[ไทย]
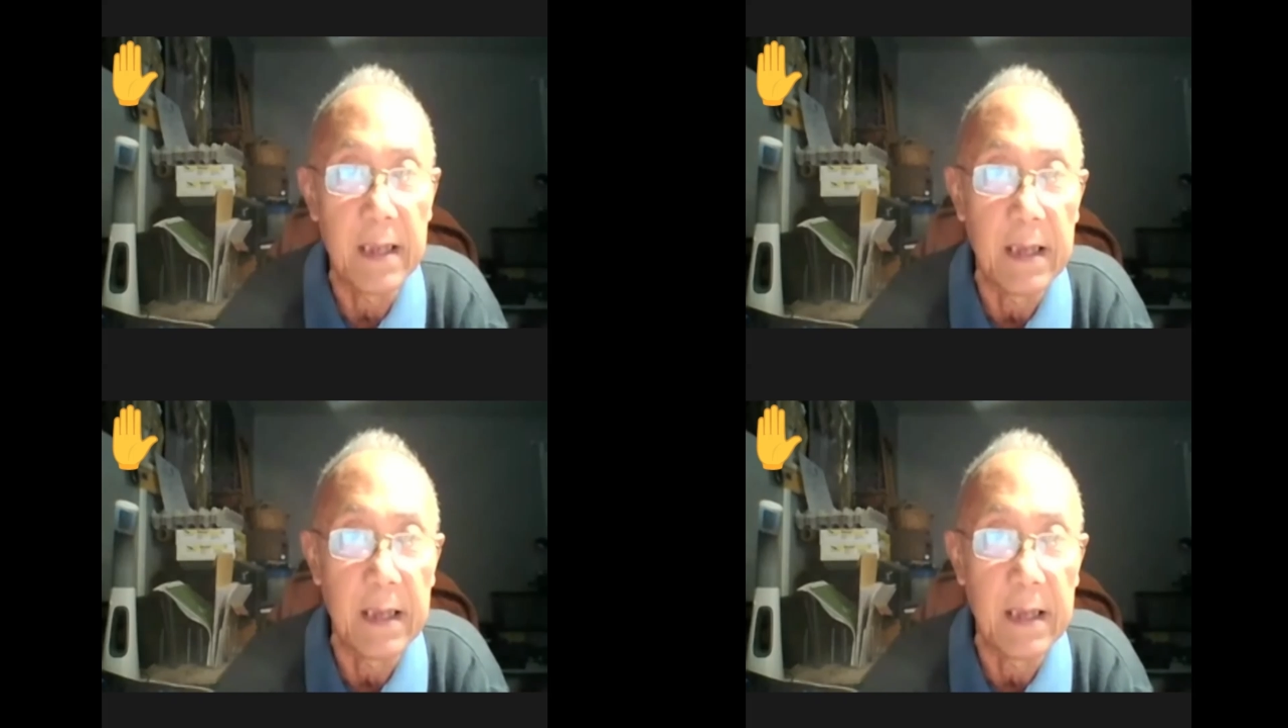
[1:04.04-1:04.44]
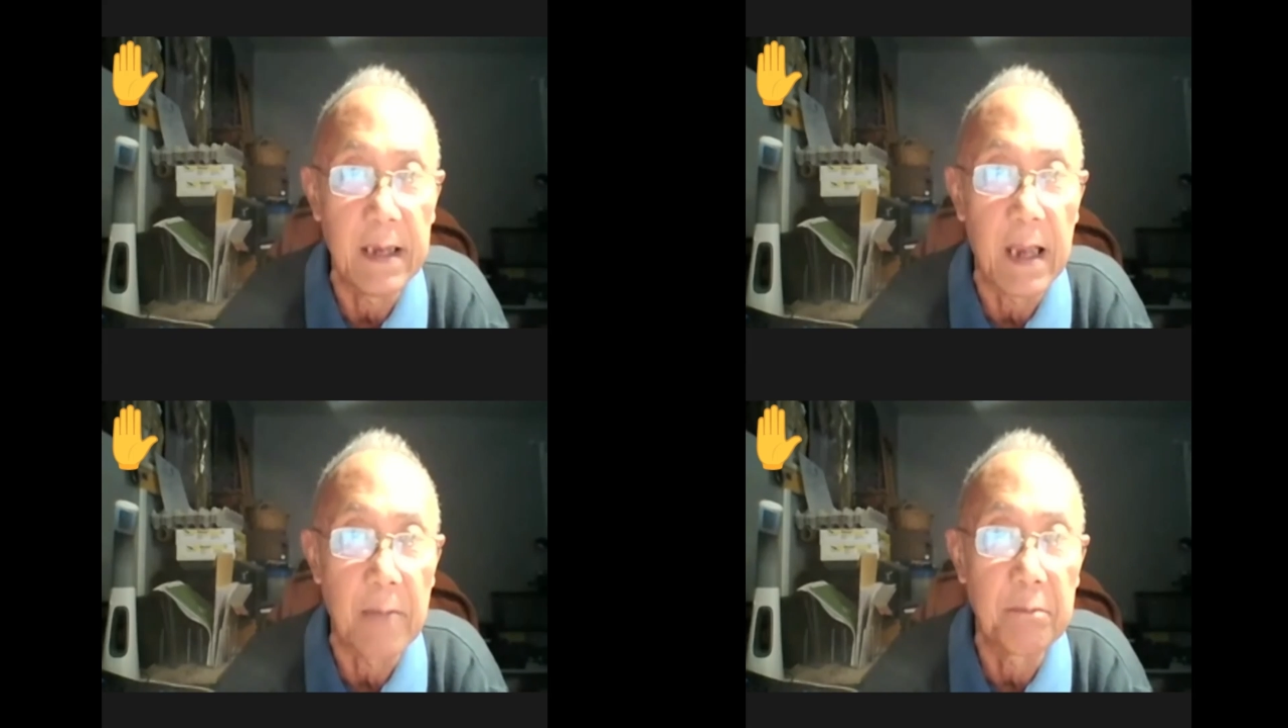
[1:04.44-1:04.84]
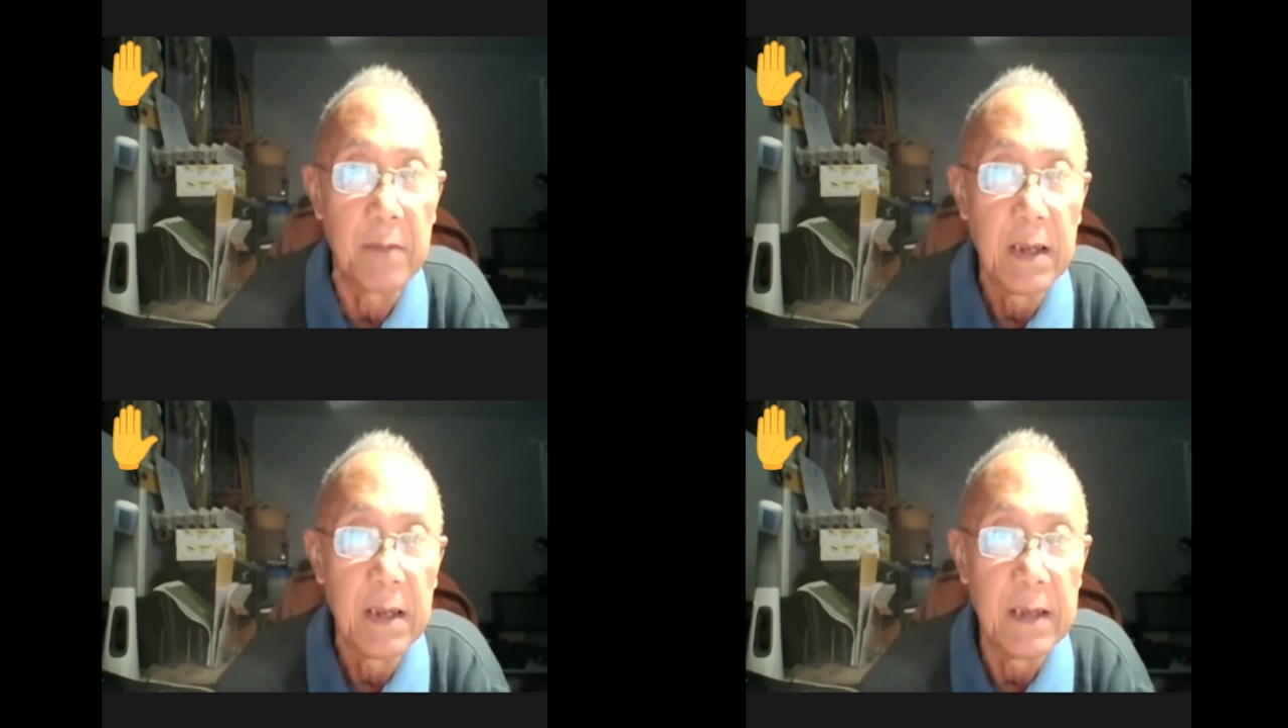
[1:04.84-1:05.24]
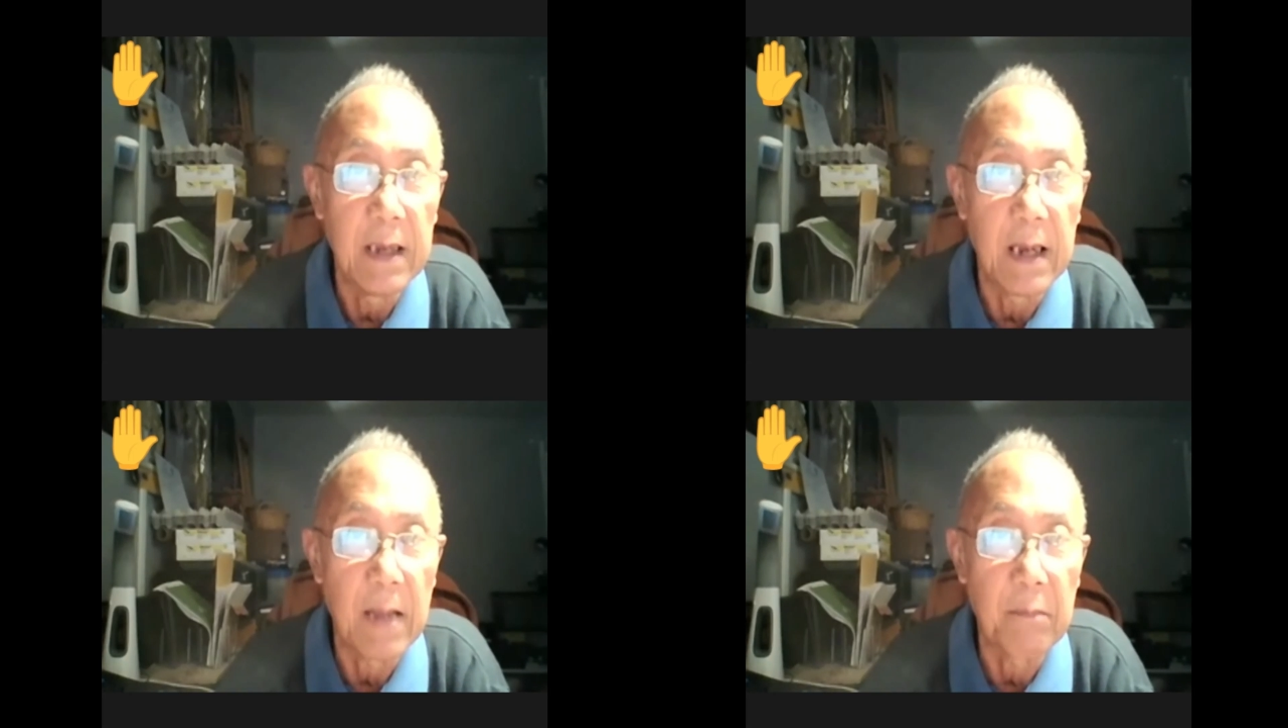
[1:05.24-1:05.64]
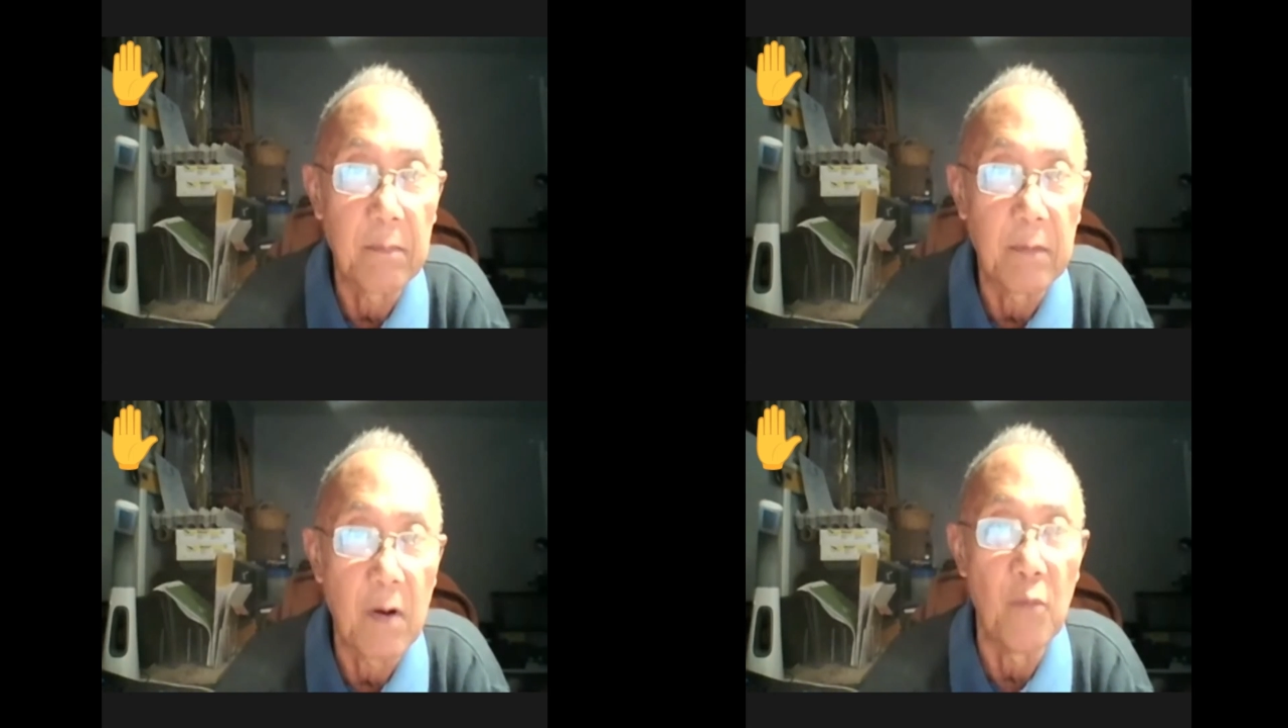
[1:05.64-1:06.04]
ได้รับที่ได้รับข้อ
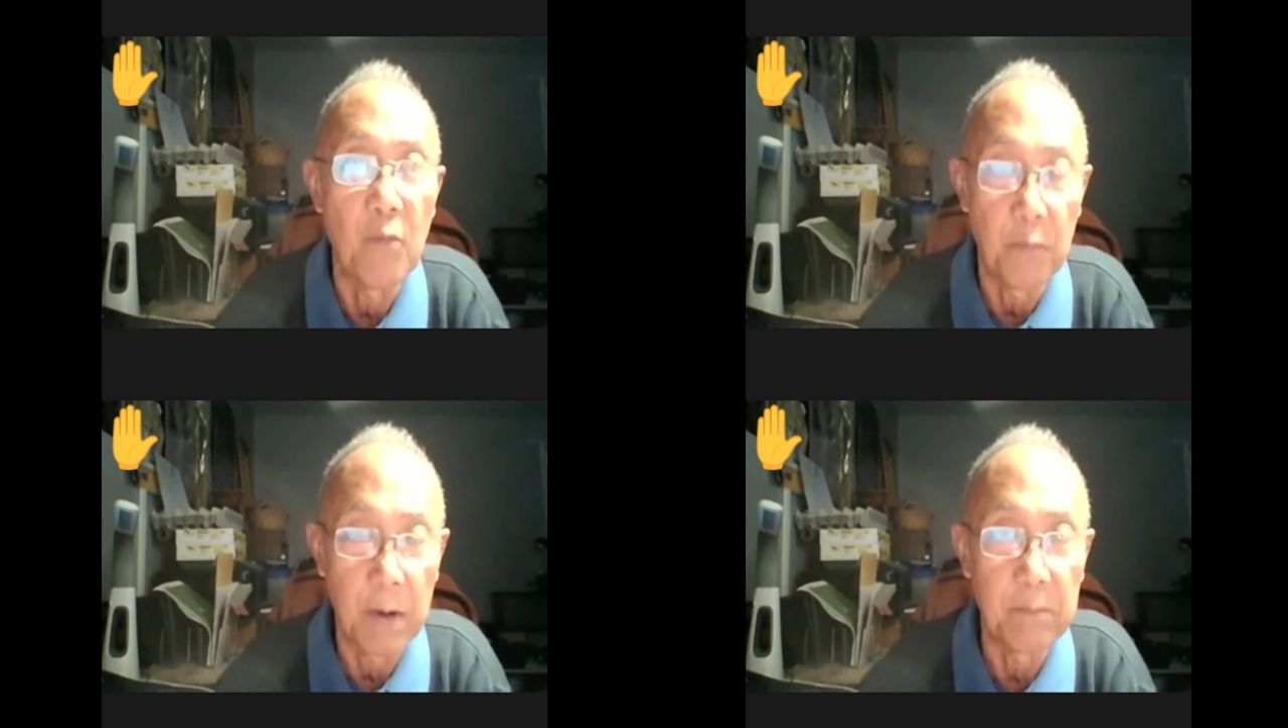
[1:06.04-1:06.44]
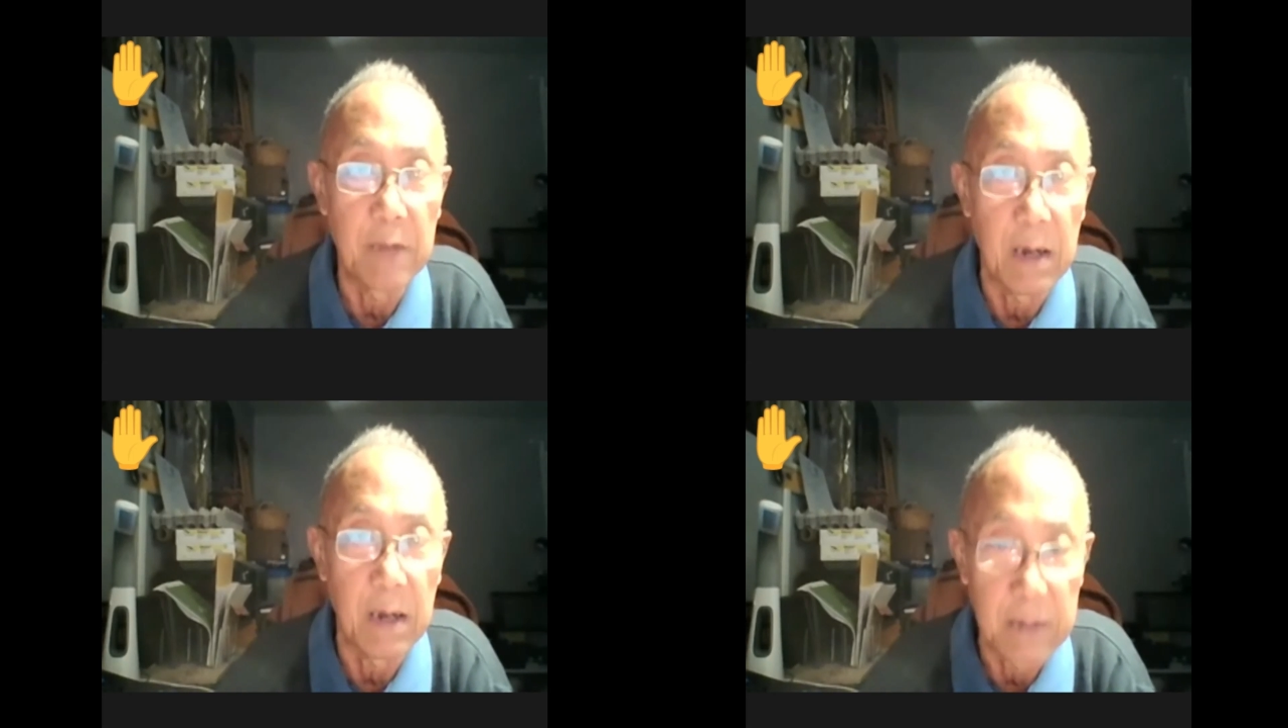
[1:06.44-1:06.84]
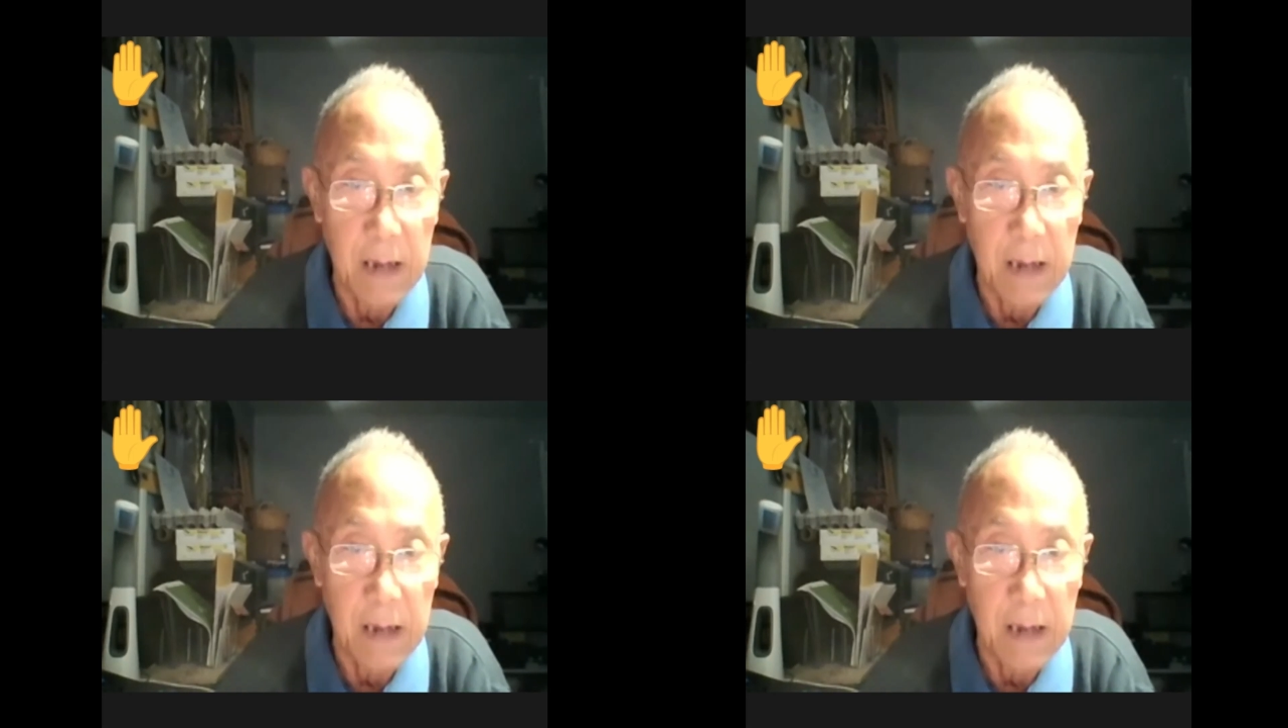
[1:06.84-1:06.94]
มูลเพิ่มเติมจาก